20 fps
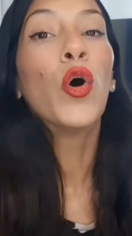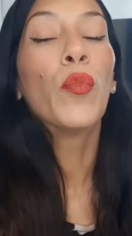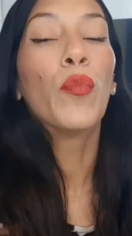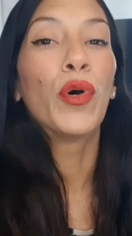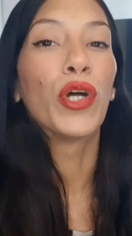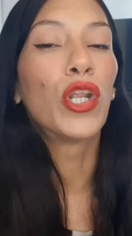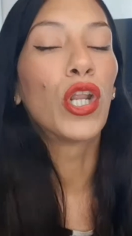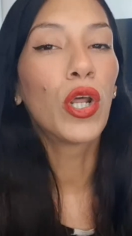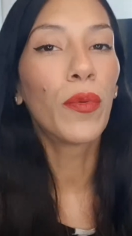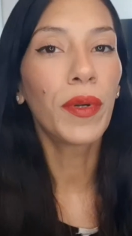
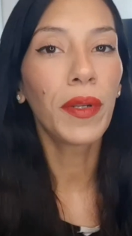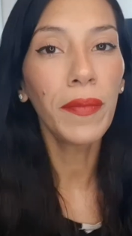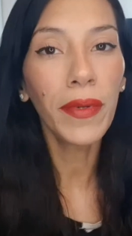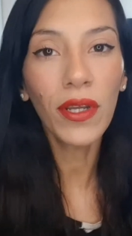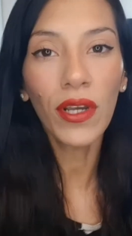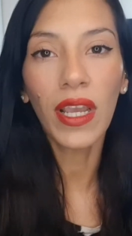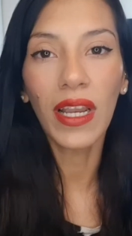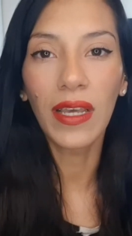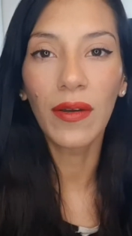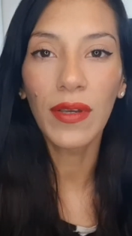Bueno, lo
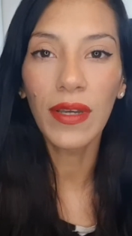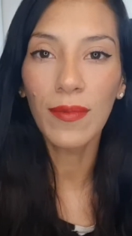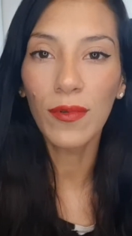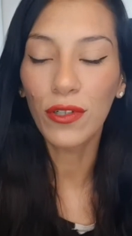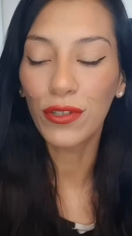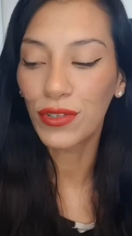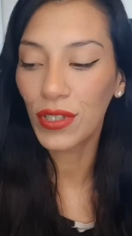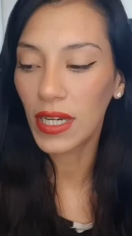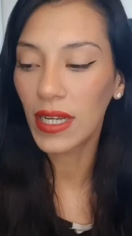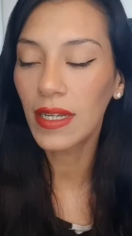primero que les voy a
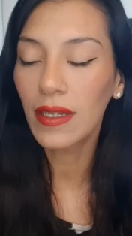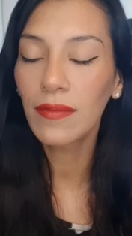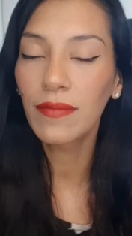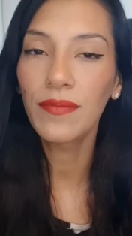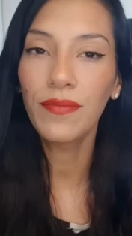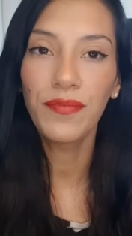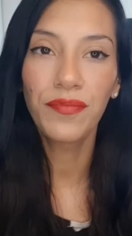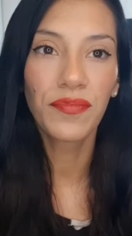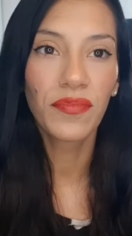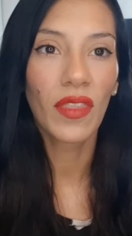mostrar
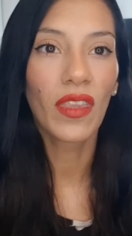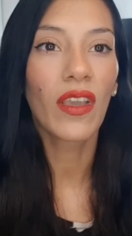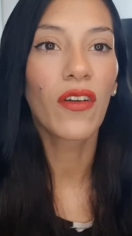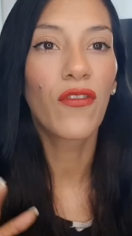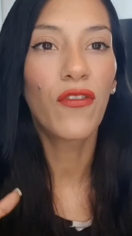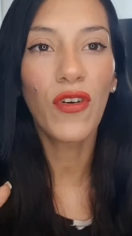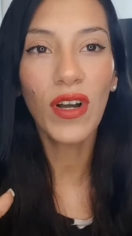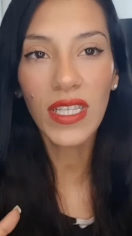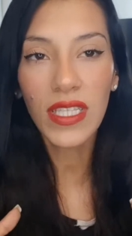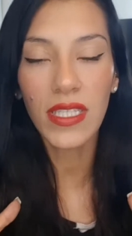
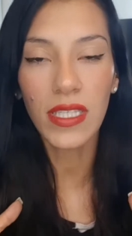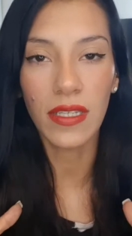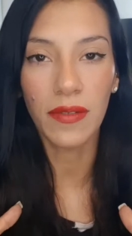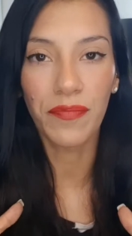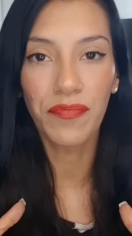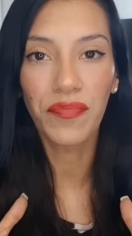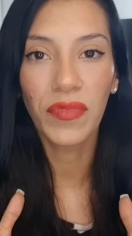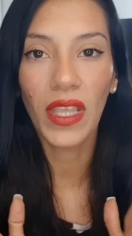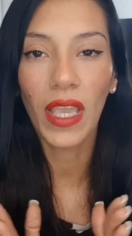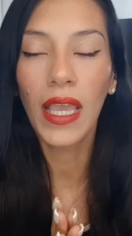fue
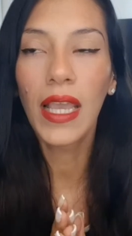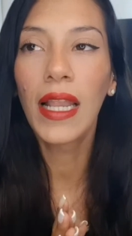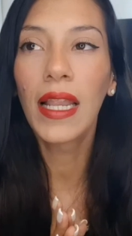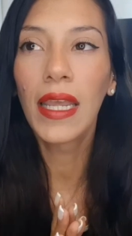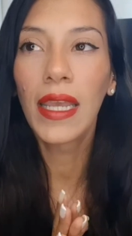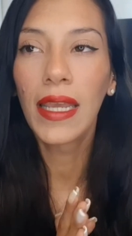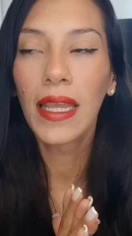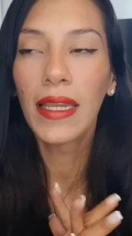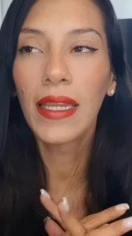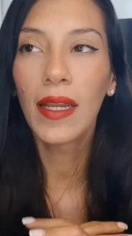así.
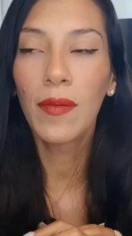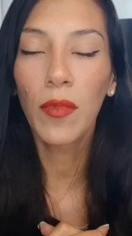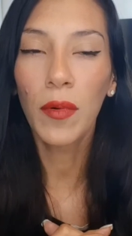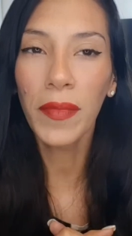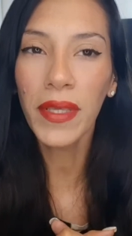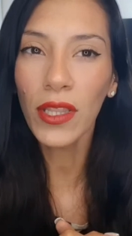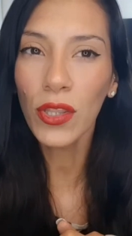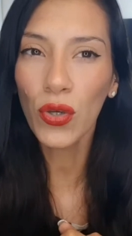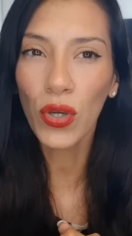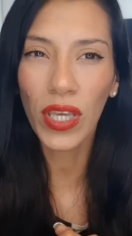Eh, en el
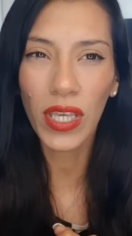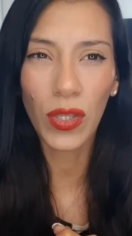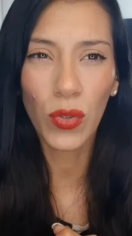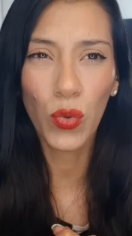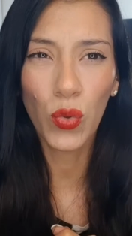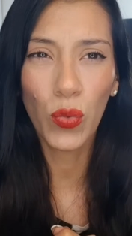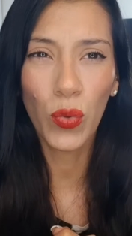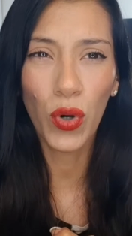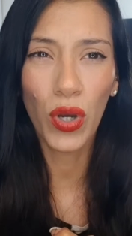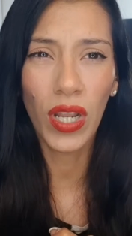momento que
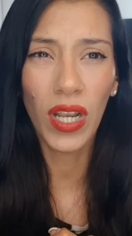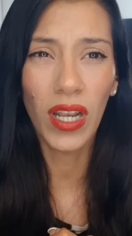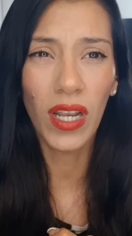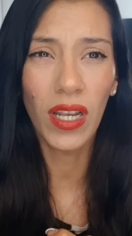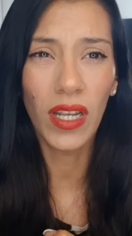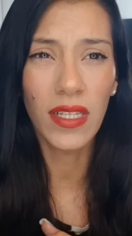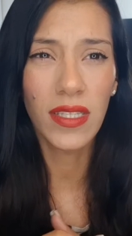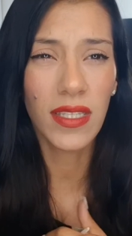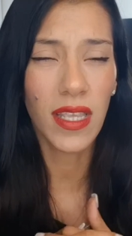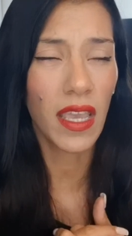estuvo
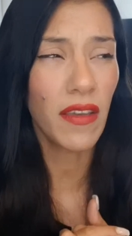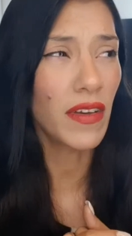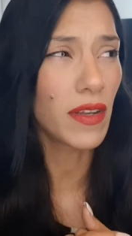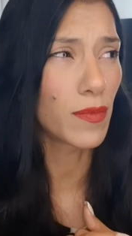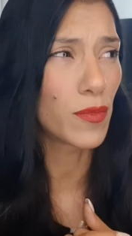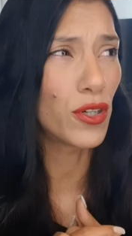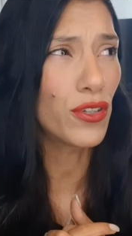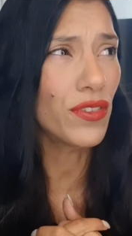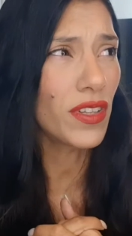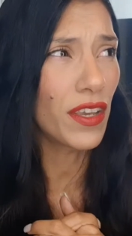el Cyber
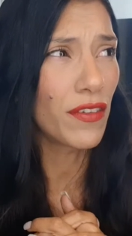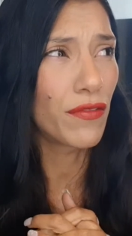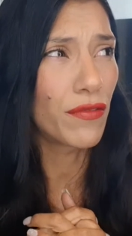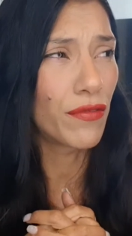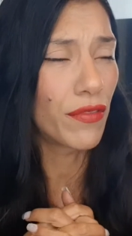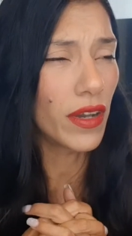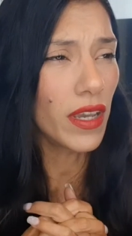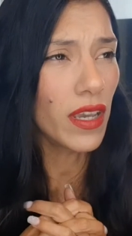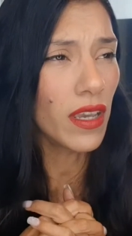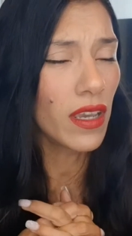Monday,
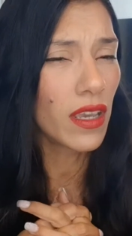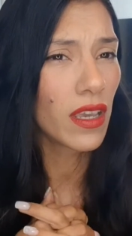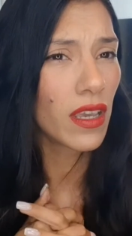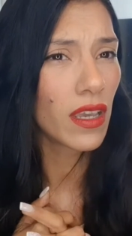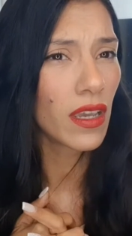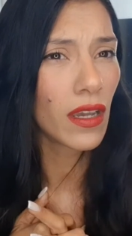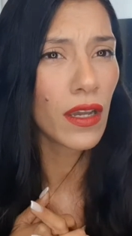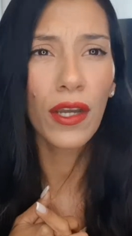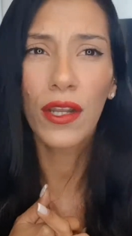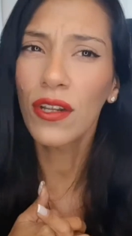¿fue?
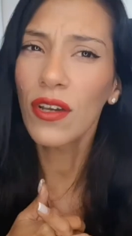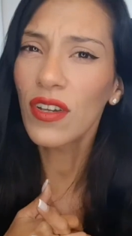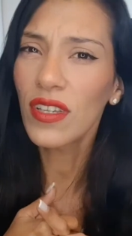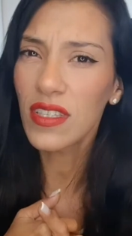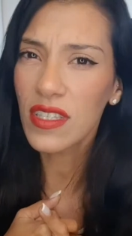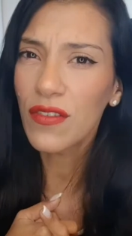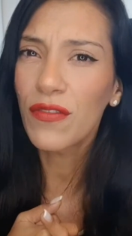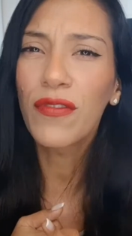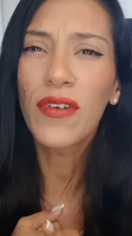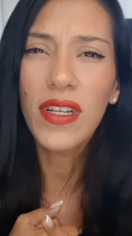Creo que
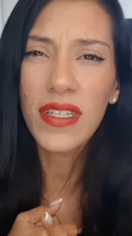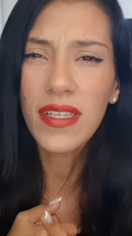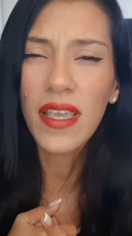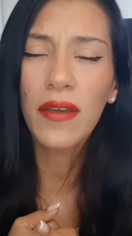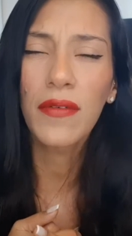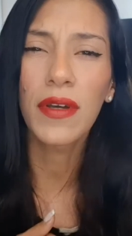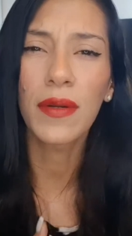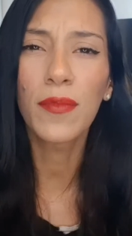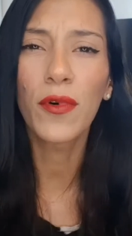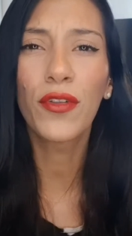sí fue el
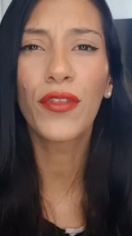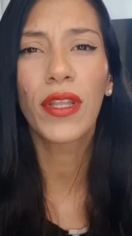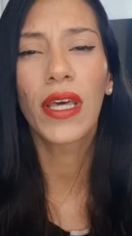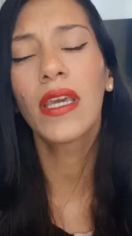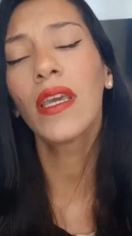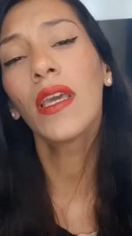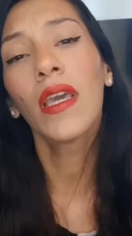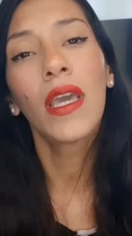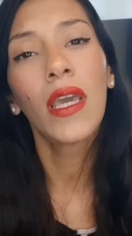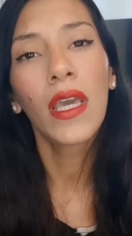Cyber
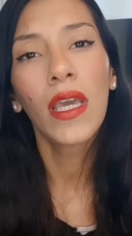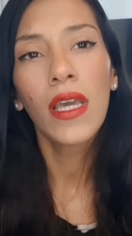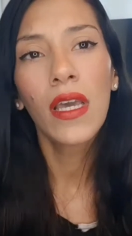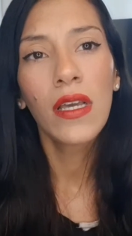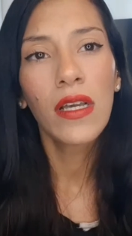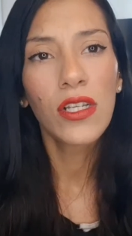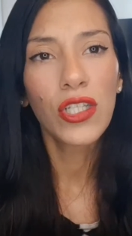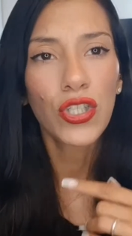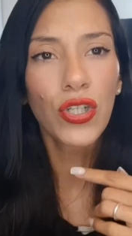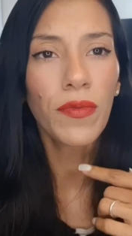Monday.
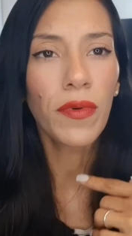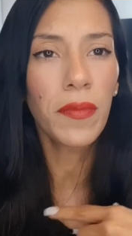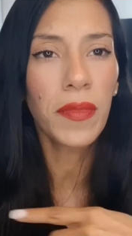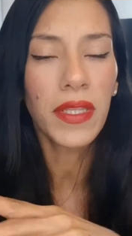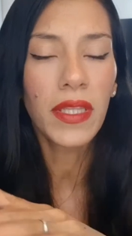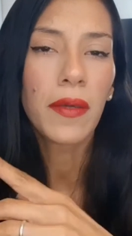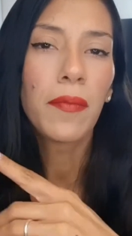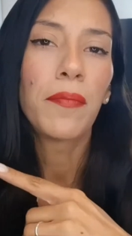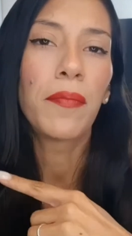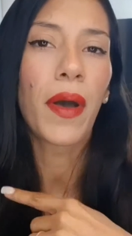Yo me
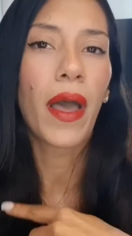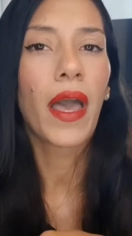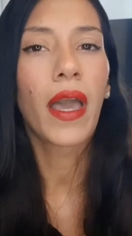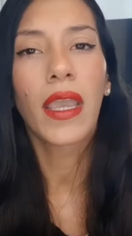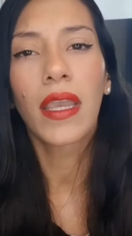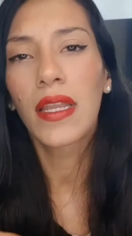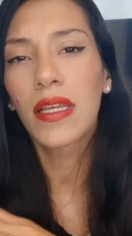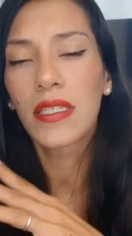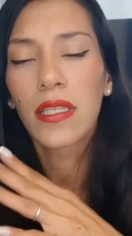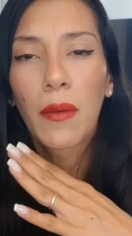metí en
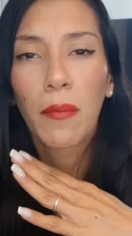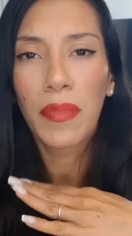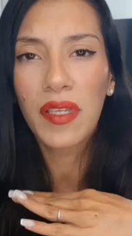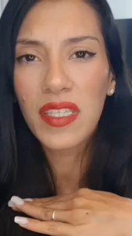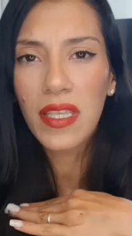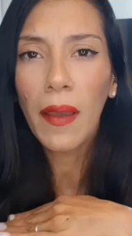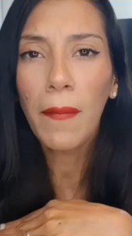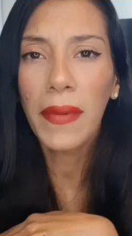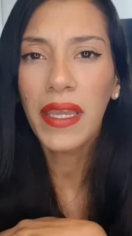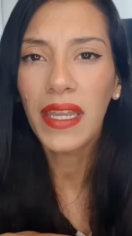páginas,
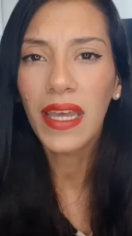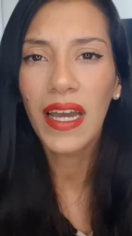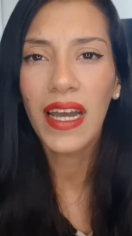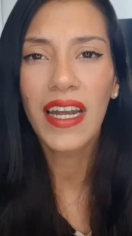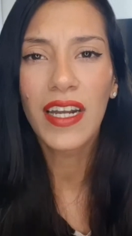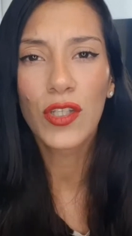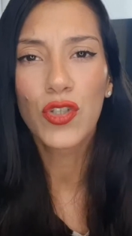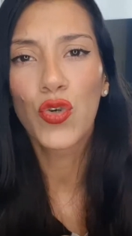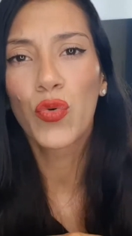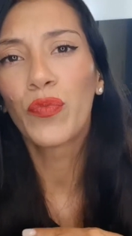empecé a
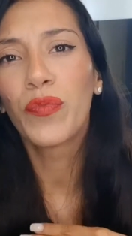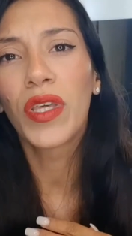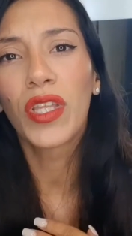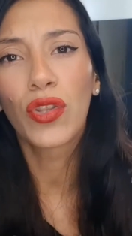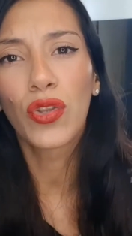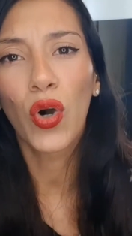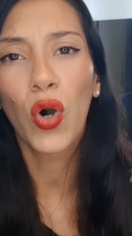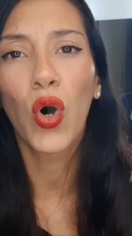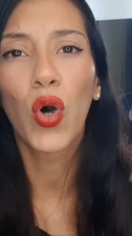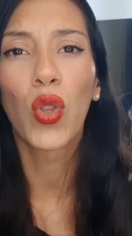mirar, chusmeé
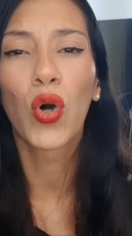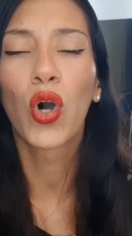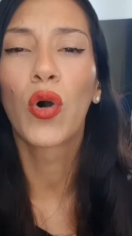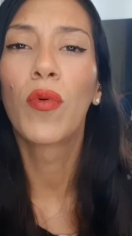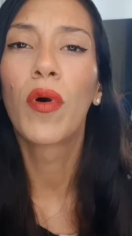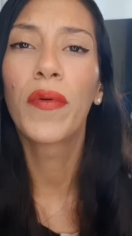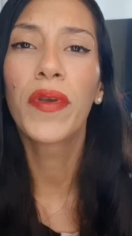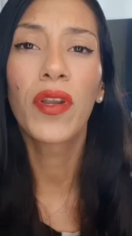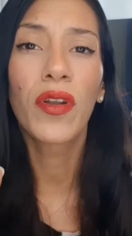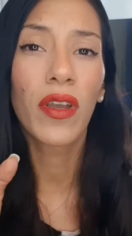todo.
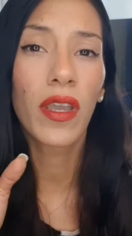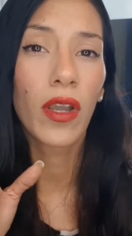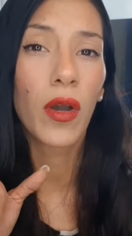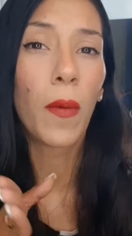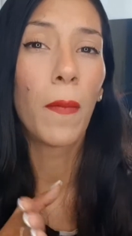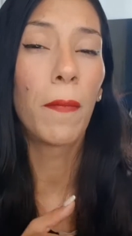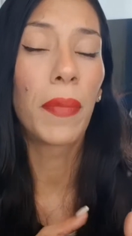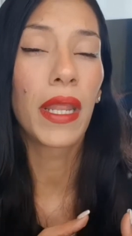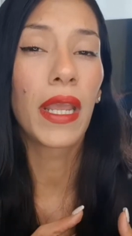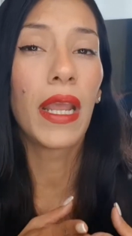Como vieron que
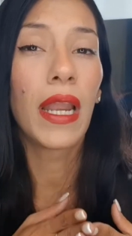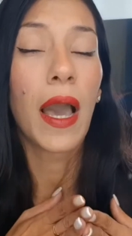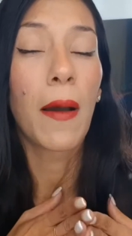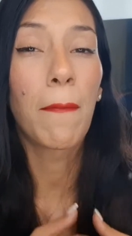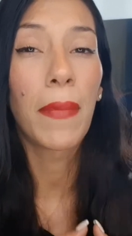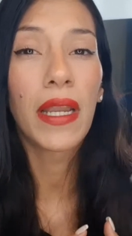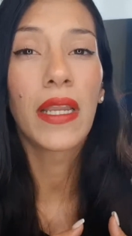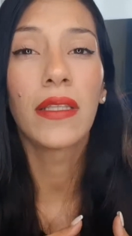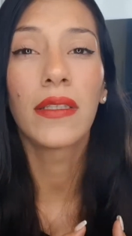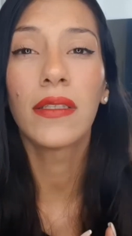compré las
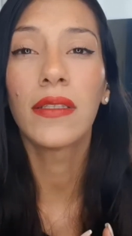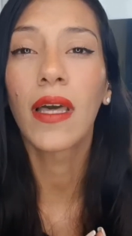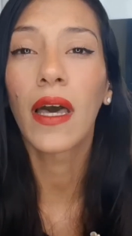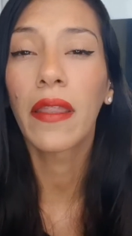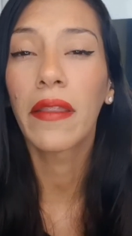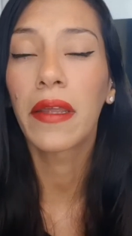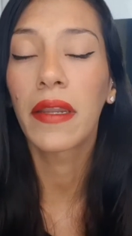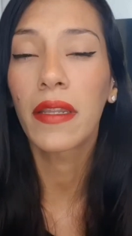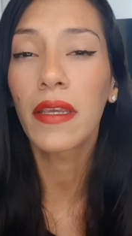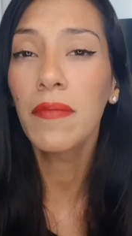paletitas
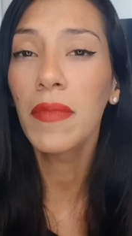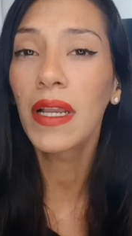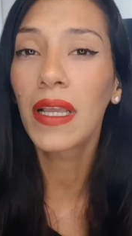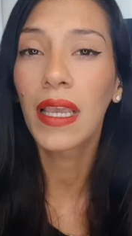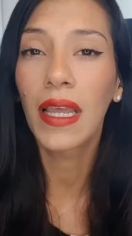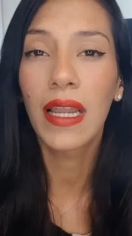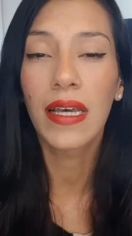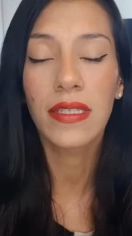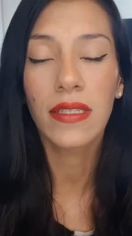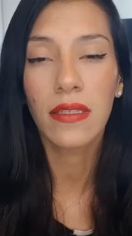de Rimmel,
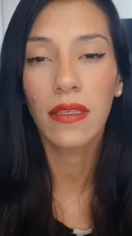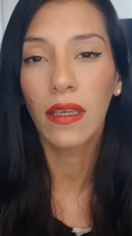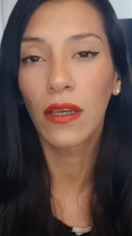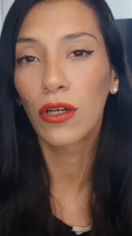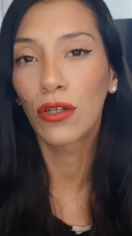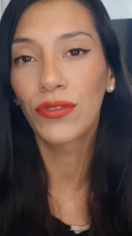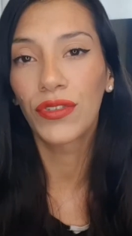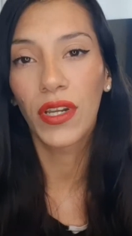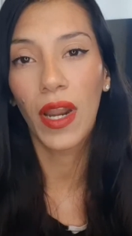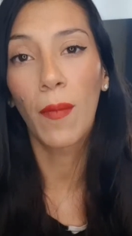que las
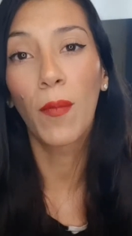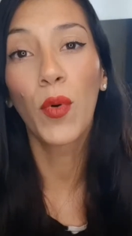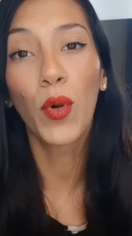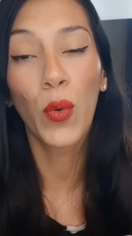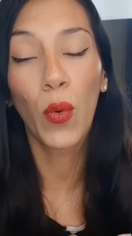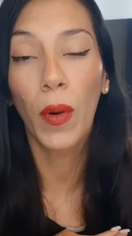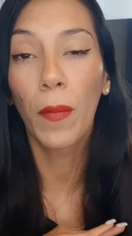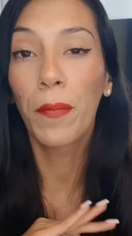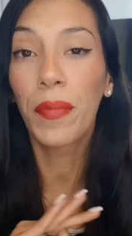encontré a muy buen